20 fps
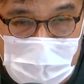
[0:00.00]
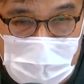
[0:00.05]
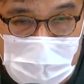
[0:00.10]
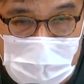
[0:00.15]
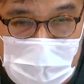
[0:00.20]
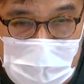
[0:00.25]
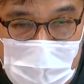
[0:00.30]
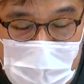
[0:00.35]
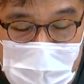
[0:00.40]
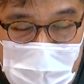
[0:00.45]

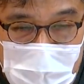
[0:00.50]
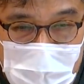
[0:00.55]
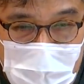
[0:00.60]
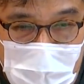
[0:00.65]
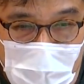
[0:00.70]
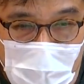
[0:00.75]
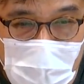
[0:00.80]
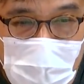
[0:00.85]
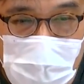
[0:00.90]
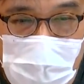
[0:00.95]
근데 다만
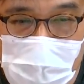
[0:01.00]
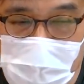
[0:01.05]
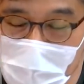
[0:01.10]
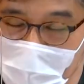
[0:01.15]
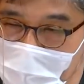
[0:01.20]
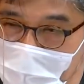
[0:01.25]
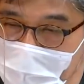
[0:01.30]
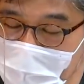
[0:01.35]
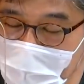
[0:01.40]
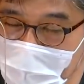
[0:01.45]

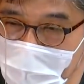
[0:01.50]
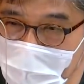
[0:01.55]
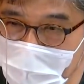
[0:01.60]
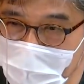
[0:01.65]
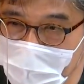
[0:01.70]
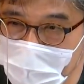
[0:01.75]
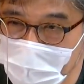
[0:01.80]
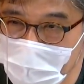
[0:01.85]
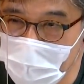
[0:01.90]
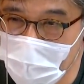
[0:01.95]
몰수하겠다가
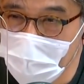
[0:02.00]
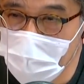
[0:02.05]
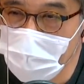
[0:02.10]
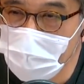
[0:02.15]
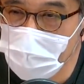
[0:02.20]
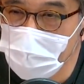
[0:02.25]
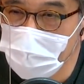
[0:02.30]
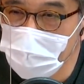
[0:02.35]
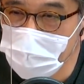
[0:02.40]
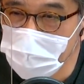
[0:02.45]
아니라
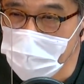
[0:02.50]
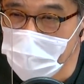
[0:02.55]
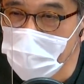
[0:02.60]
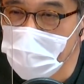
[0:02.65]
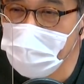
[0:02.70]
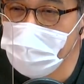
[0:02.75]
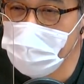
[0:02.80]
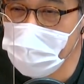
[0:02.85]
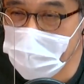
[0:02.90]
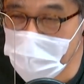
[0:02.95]
몰수
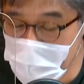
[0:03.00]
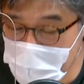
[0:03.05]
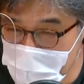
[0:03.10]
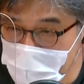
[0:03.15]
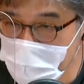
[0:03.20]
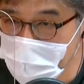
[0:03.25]
예비 단계에